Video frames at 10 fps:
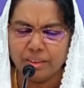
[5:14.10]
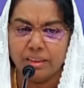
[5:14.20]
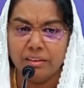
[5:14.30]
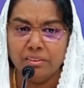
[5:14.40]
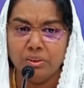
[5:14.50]

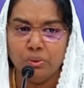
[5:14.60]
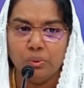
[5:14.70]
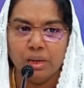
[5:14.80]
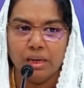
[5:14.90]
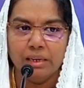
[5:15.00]

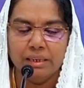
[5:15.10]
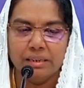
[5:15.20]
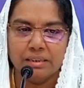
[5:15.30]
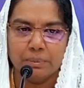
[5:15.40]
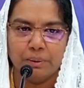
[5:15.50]
கர்த்தருக்குள்ளால
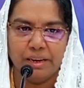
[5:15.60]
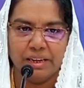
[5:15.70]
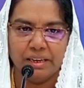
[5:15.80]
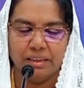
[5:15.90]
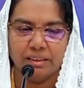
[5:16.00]
இருக்கிற
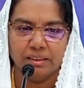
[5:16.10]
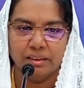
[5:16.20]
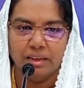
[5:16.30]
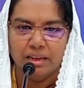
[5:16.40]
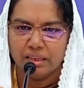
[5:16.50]
பிள்ளைங்களுக்கு
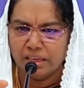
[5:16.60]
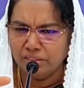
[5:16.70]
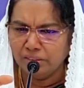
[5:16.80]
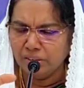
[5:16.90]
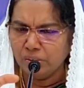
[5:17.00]

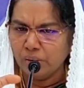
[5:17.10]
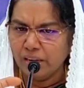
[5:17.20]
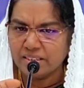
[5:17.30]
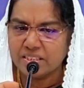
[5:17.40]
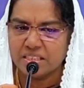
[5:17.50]

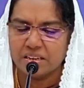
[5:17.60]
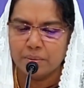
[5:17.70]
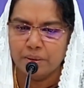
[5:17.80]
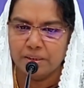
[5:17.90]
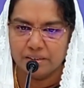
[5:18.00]
கர்த்தருக்குள்ளால
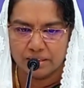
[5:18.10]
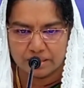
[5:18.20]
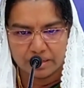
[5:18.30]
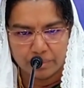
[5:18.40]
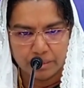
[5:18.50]
ஸ்திரப்பட்டு
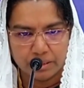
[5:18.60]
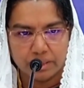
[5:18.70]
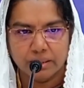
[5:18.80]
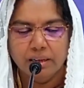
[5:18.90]
இருக்கிற நமக்கு